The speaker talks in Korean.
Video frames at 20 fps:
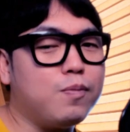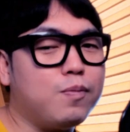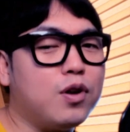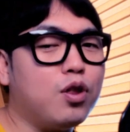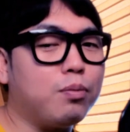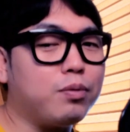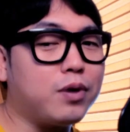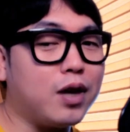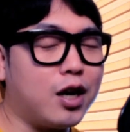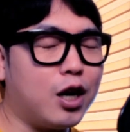
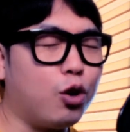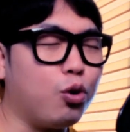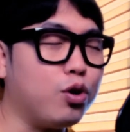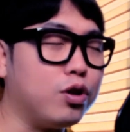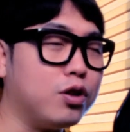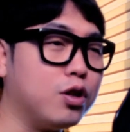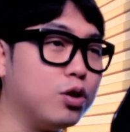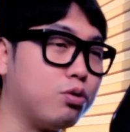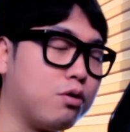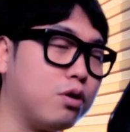넘게 일하고
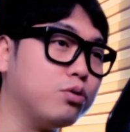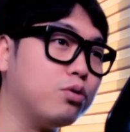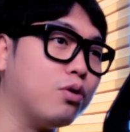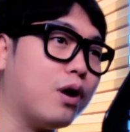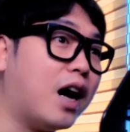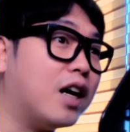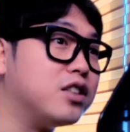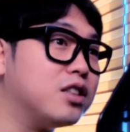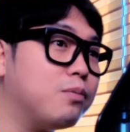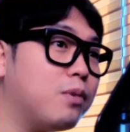있는 조선족
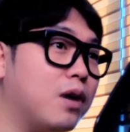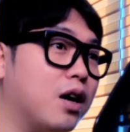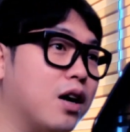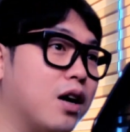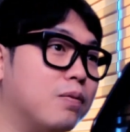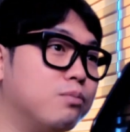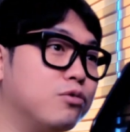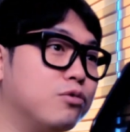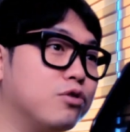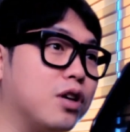아지매가
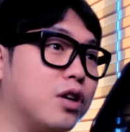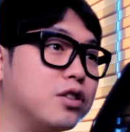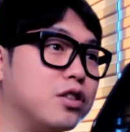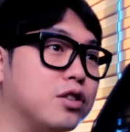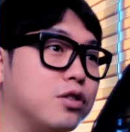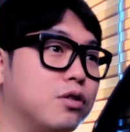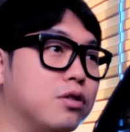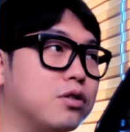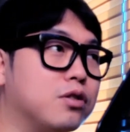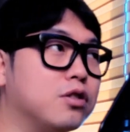한 분
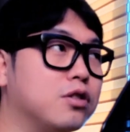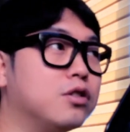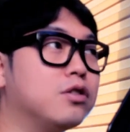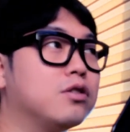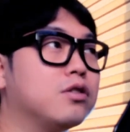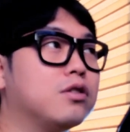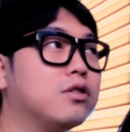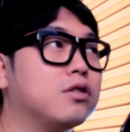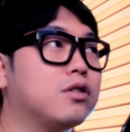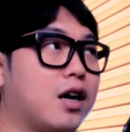계시거든.
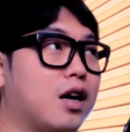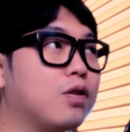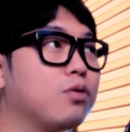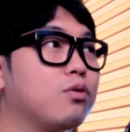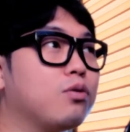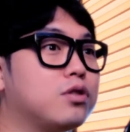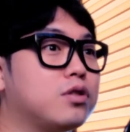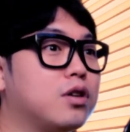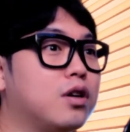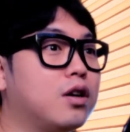
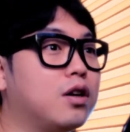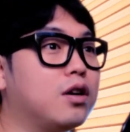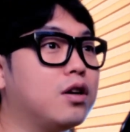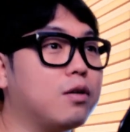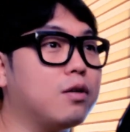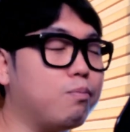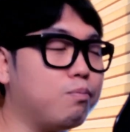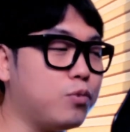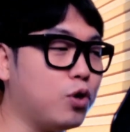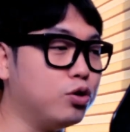나랑도 이제
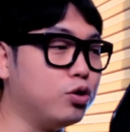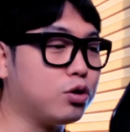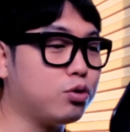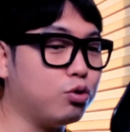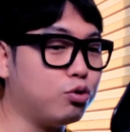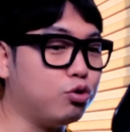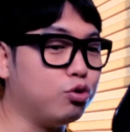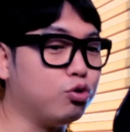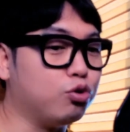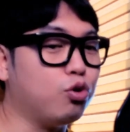
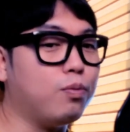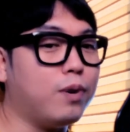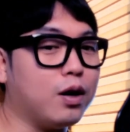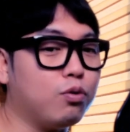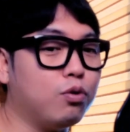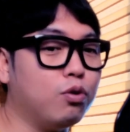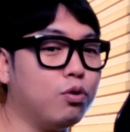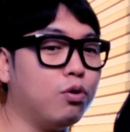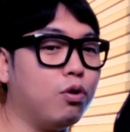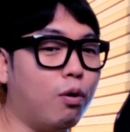면식도
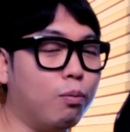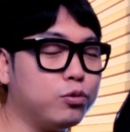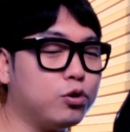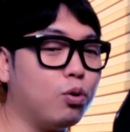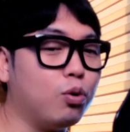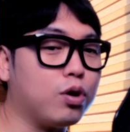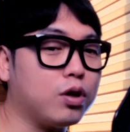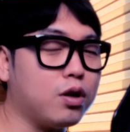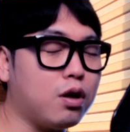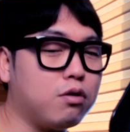주고받고
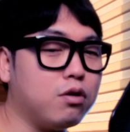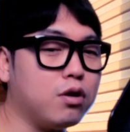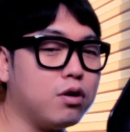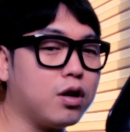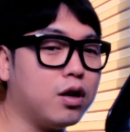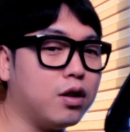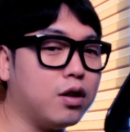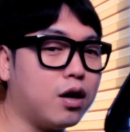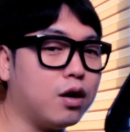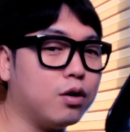엄청
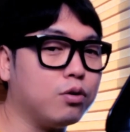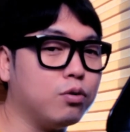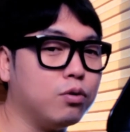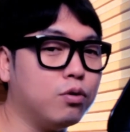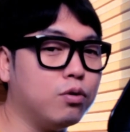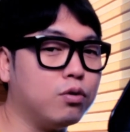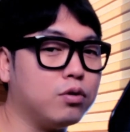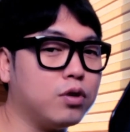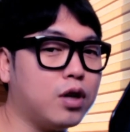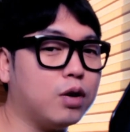오래됐으니까
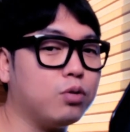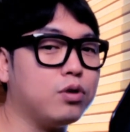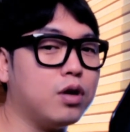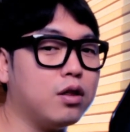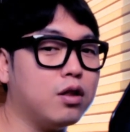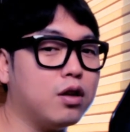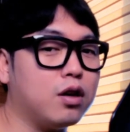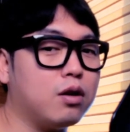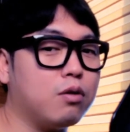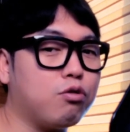나랑도 나도
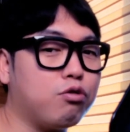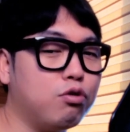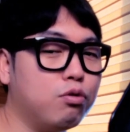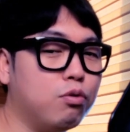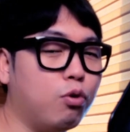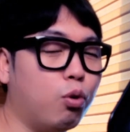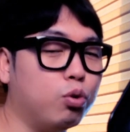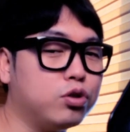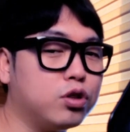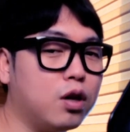옛날에 술
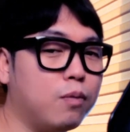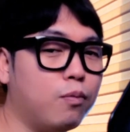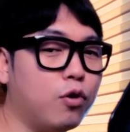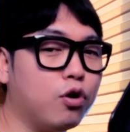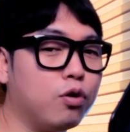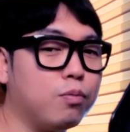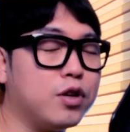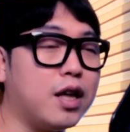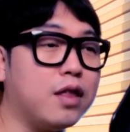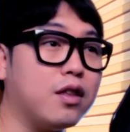오지게
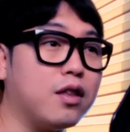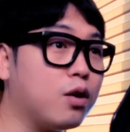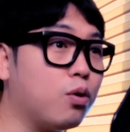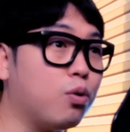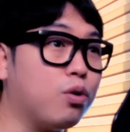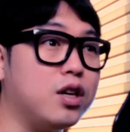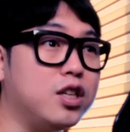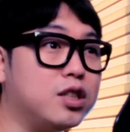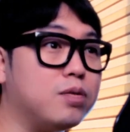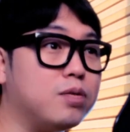먹으면 옛날엔
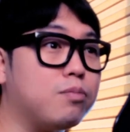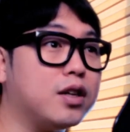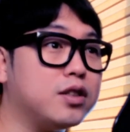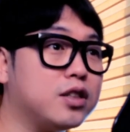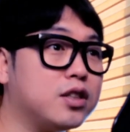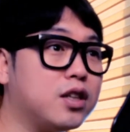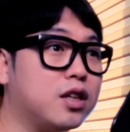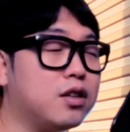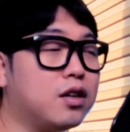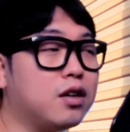거의
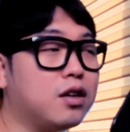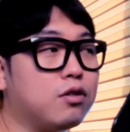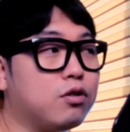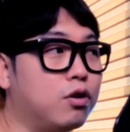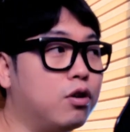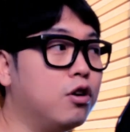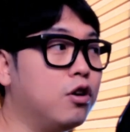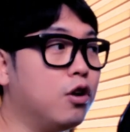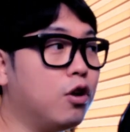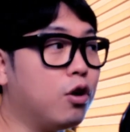
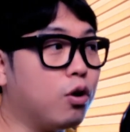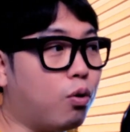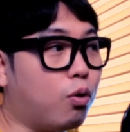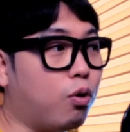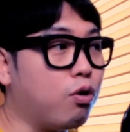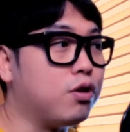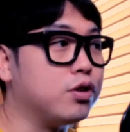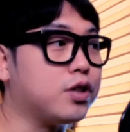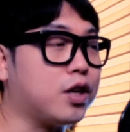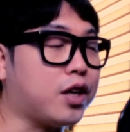24시간이라서
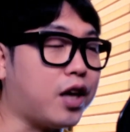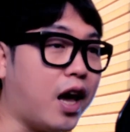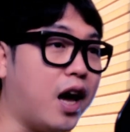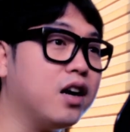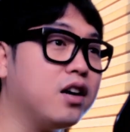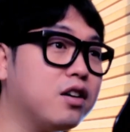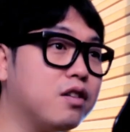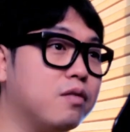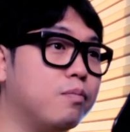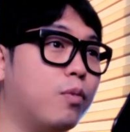거기서 이제 개
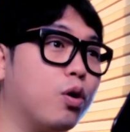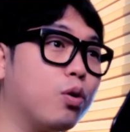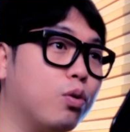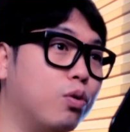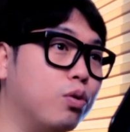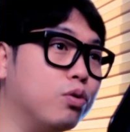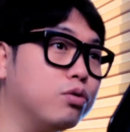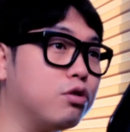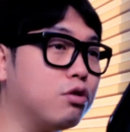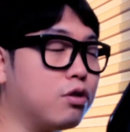한 그릇
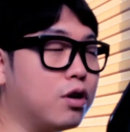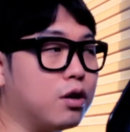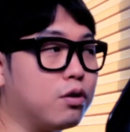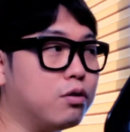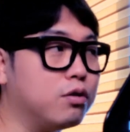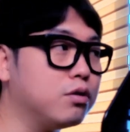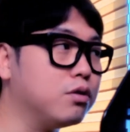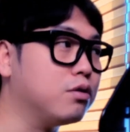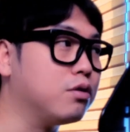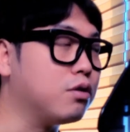먹고
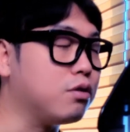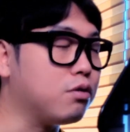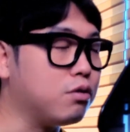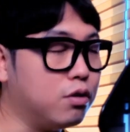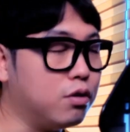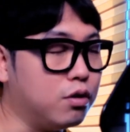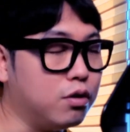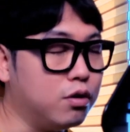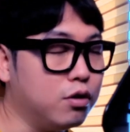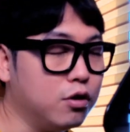들어갔거든. 그래서